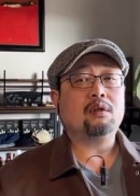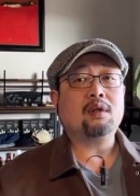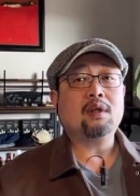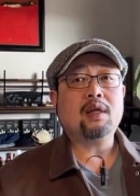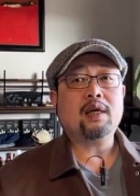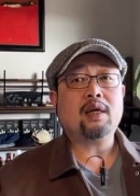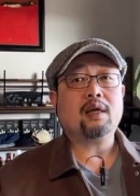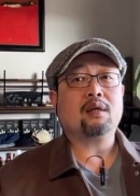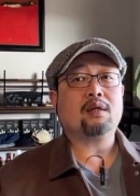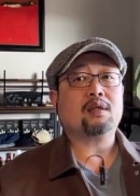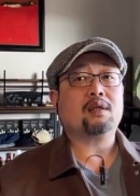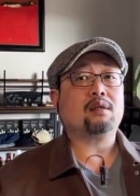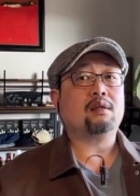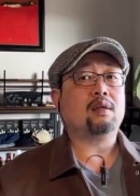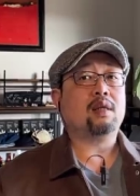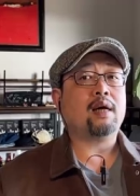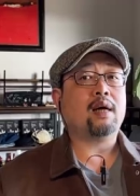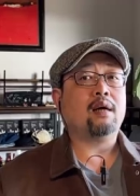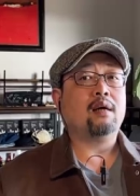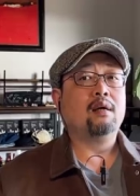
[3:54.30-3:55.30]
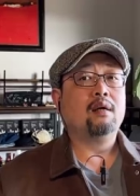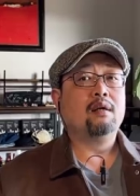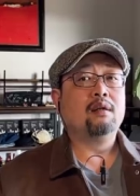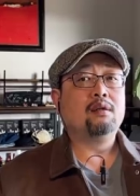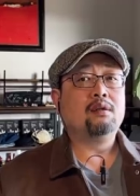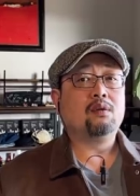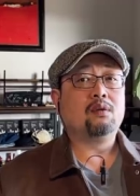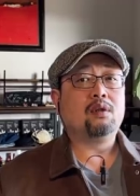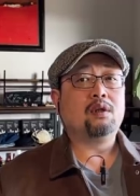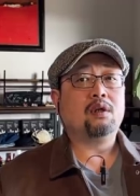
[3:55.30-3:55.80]
那个时代
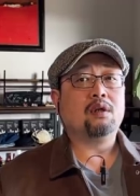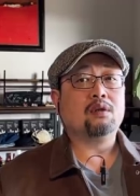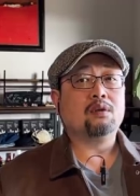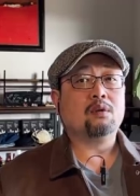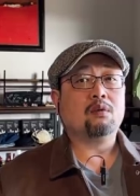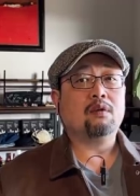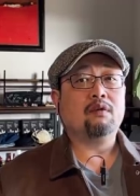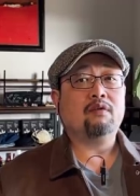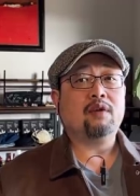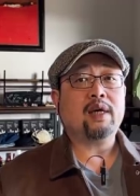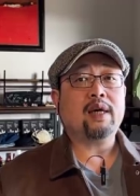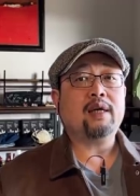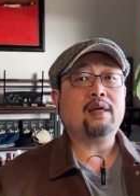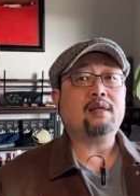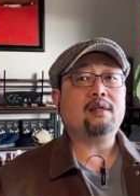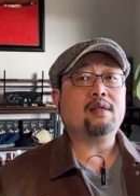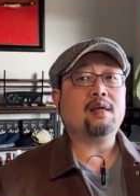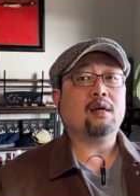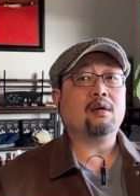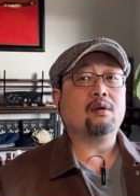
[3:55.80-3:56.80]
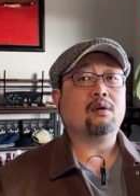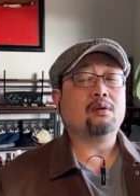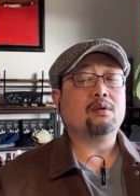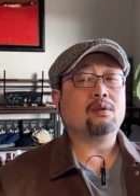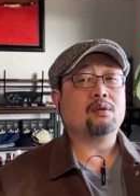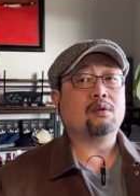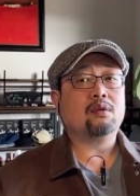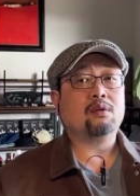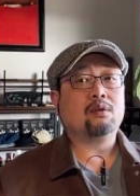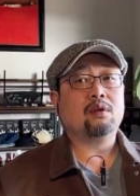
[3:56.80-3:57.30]
就知道所谓 VIE 架构，
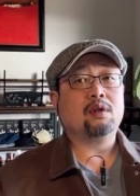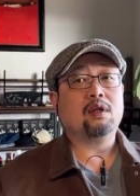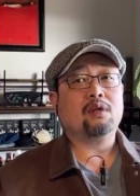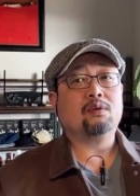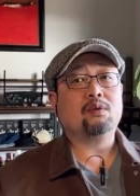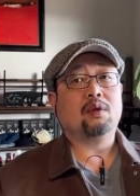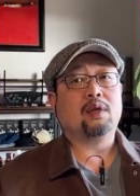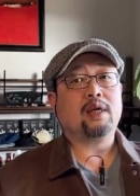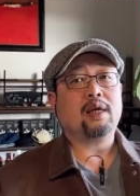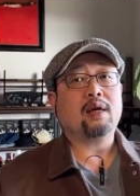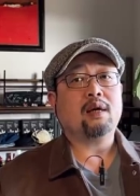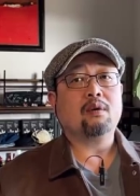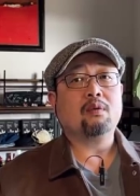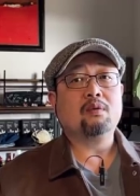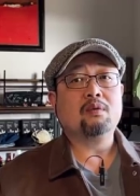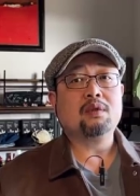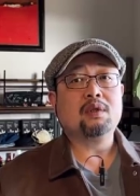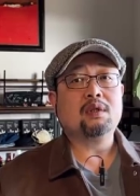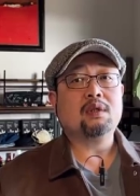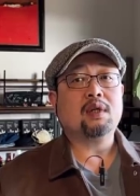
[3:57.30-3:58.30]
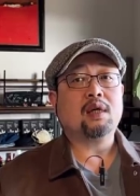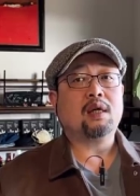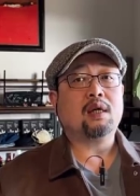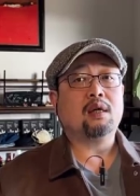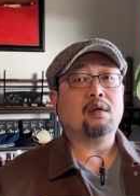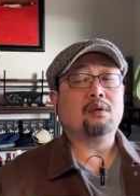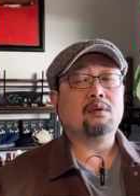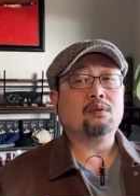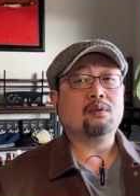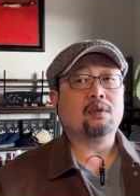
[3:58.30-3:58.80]
就是说在做离岸公司啊，然
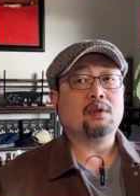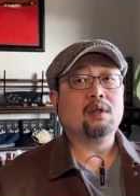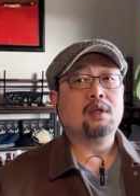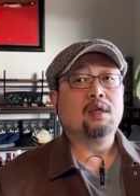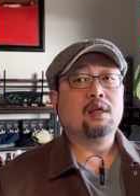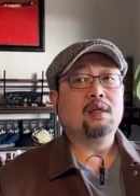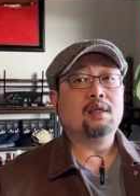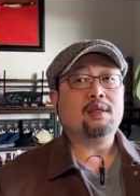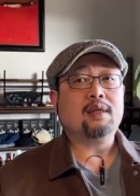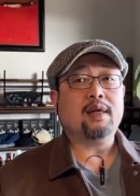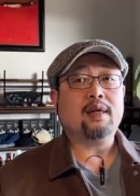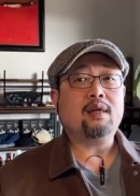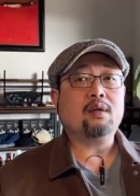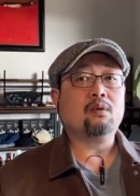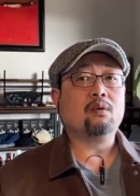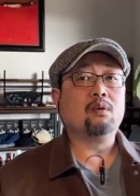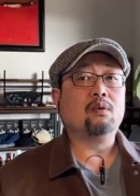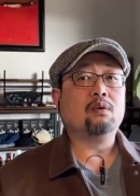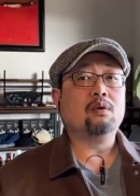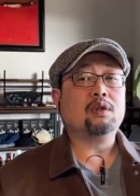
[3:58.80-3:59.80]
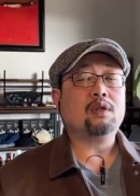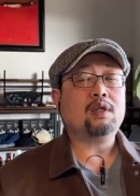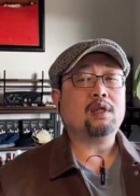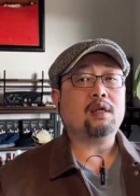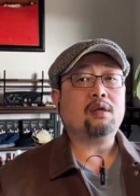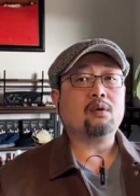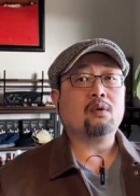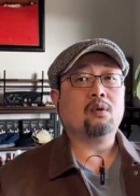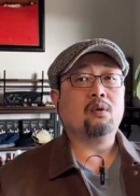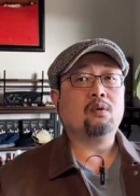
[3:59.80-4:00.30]
后做协议控、协
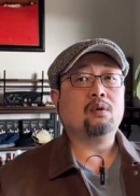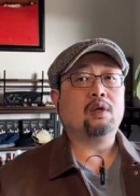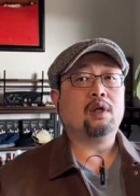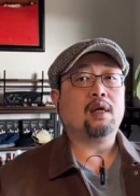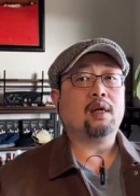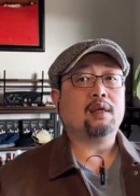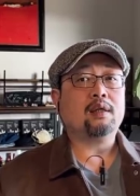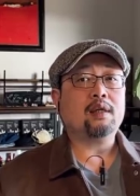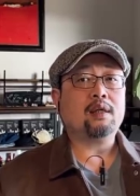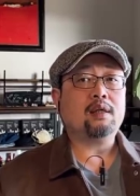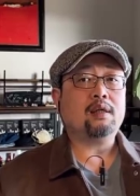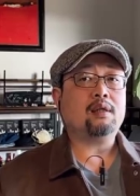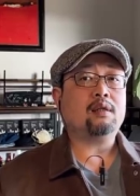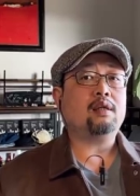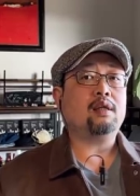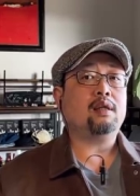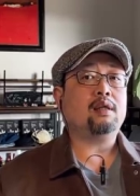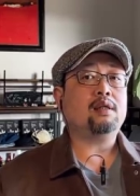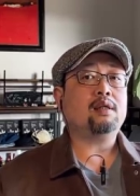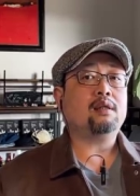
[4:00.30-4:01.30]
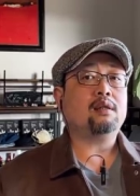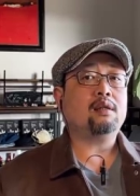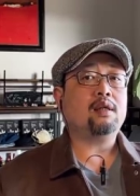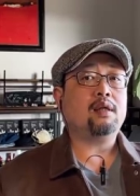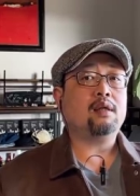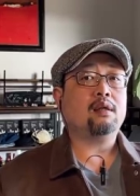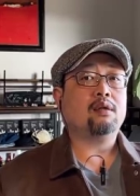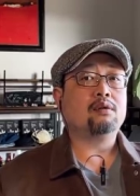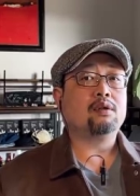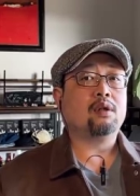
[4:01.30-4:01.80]
议控制啊，这一这一这
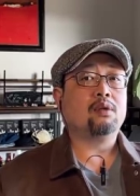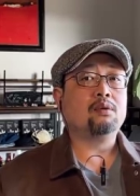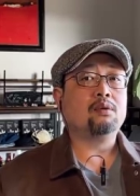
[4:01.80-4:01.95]
一套操